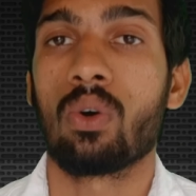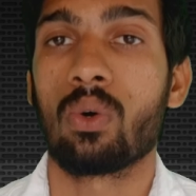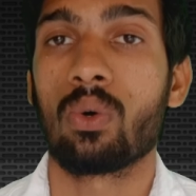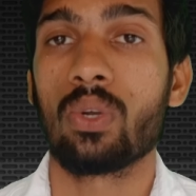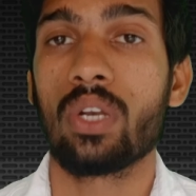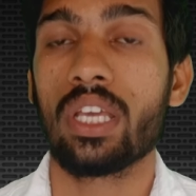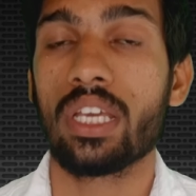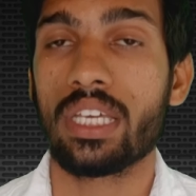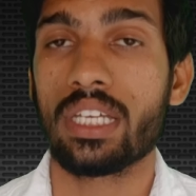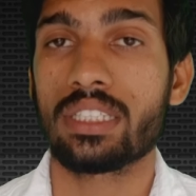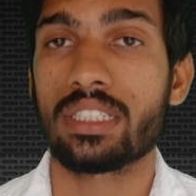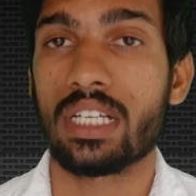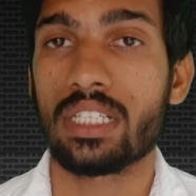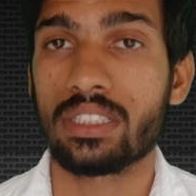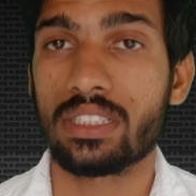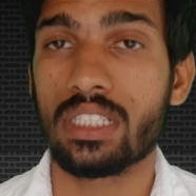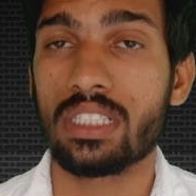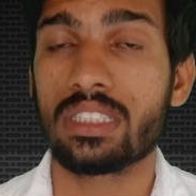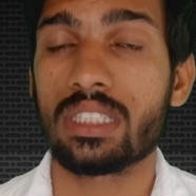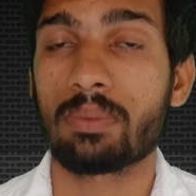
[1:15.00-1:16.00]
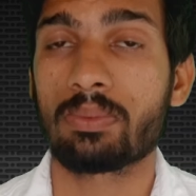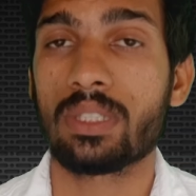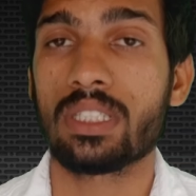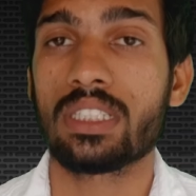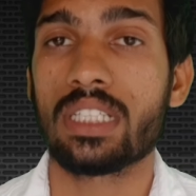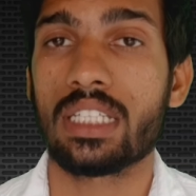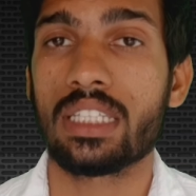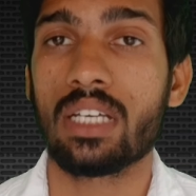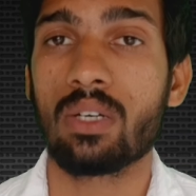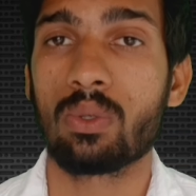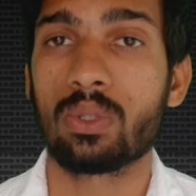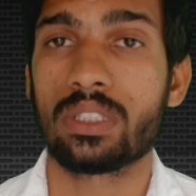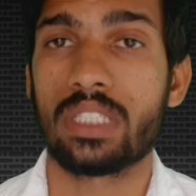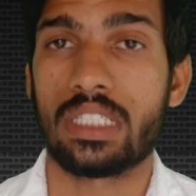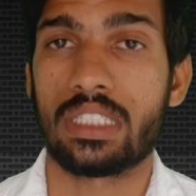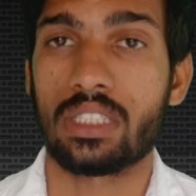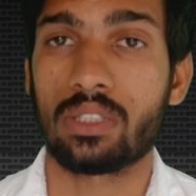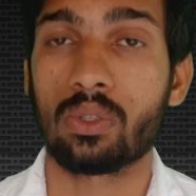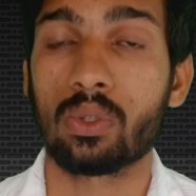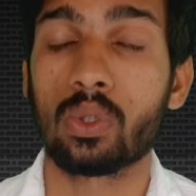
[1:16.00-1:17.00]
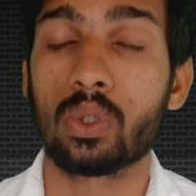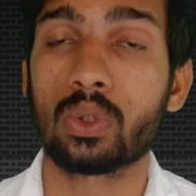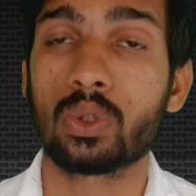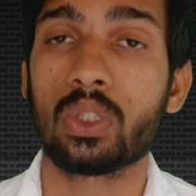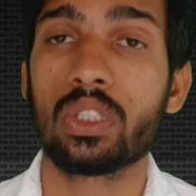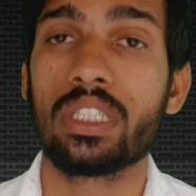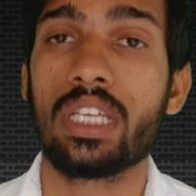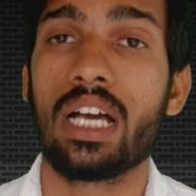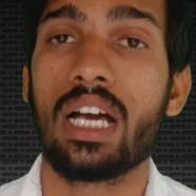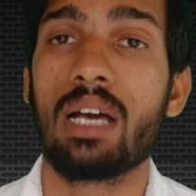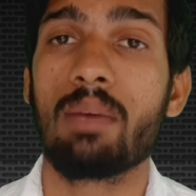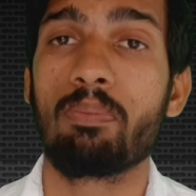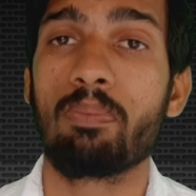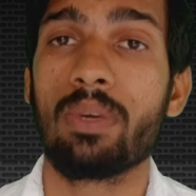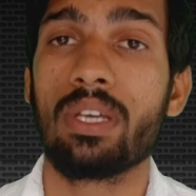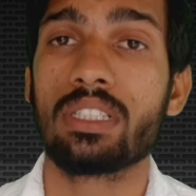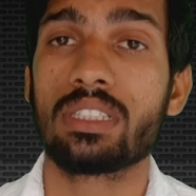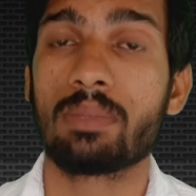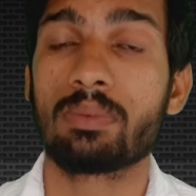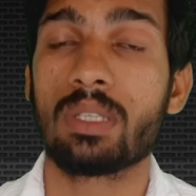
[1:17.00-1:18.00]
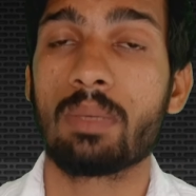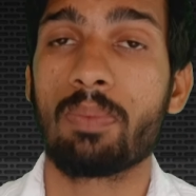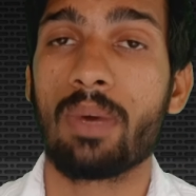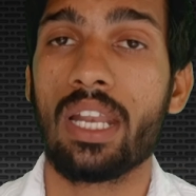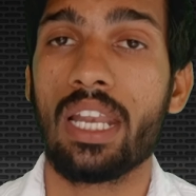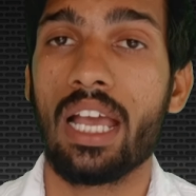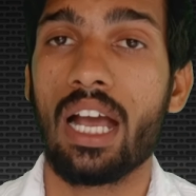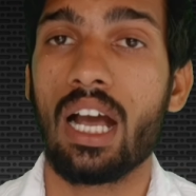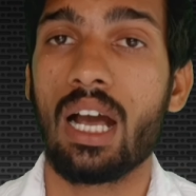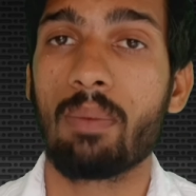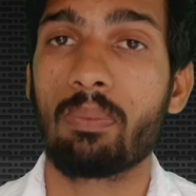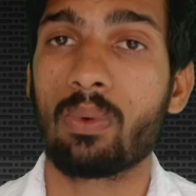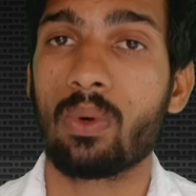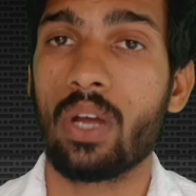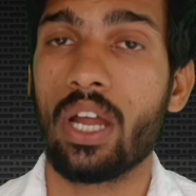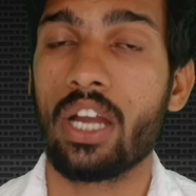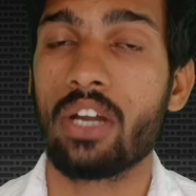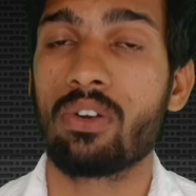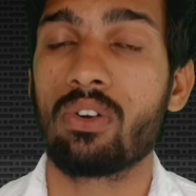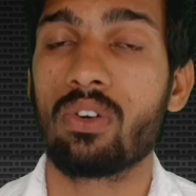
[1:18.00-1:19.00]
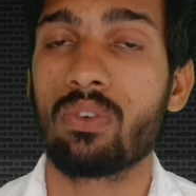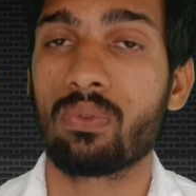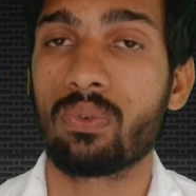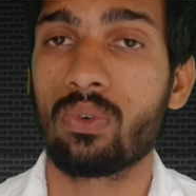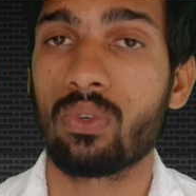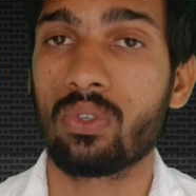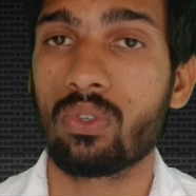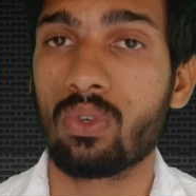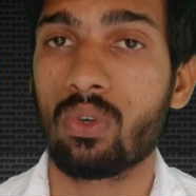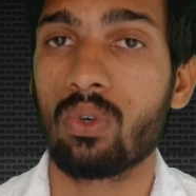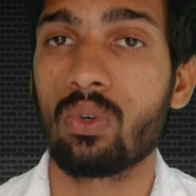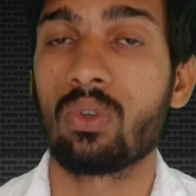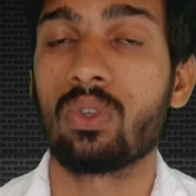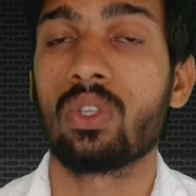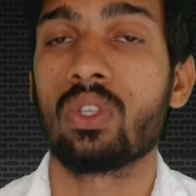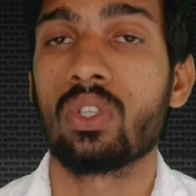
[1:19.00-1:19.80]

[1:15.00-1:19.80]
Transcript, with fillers: होने के चांसेस सबसे ज़्यादा हो जाते हैं तो दोस्तों यहाँ पे सबसे पहले आपको एंड्रॉयड फ़ोन को